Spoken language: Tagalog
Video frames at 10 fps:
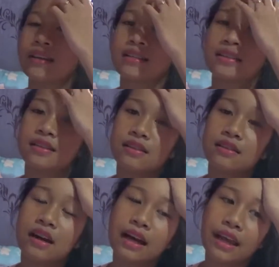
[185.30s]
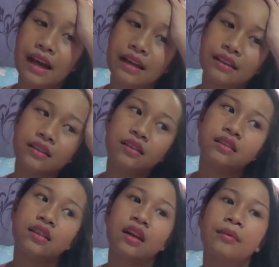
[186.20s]
So, ayan.
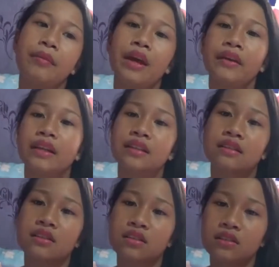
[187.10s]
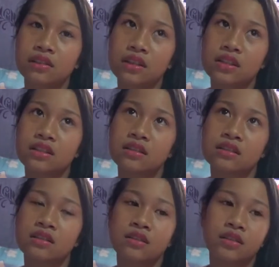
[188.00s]
Ang parents ko
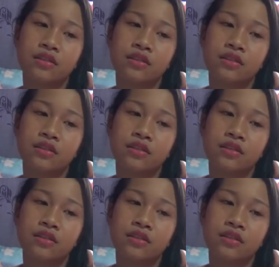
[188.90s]
is,